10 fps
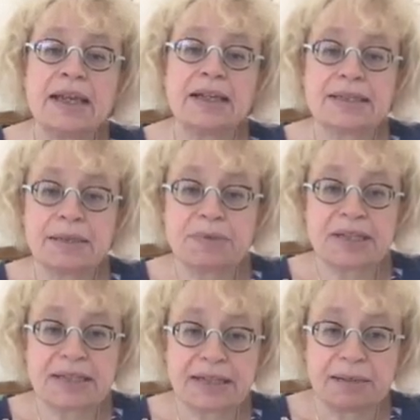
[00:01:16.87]
Es gibt
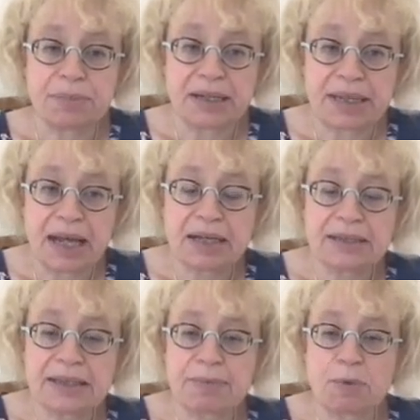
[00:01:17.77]
ja seit ein paar
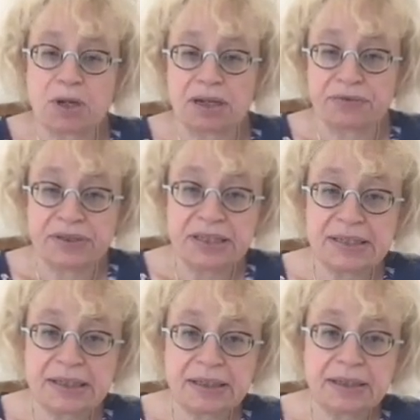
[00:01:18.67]
Jahren das
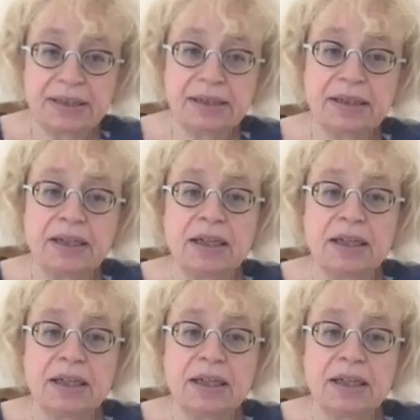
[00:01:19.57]
Mammographie-Screening.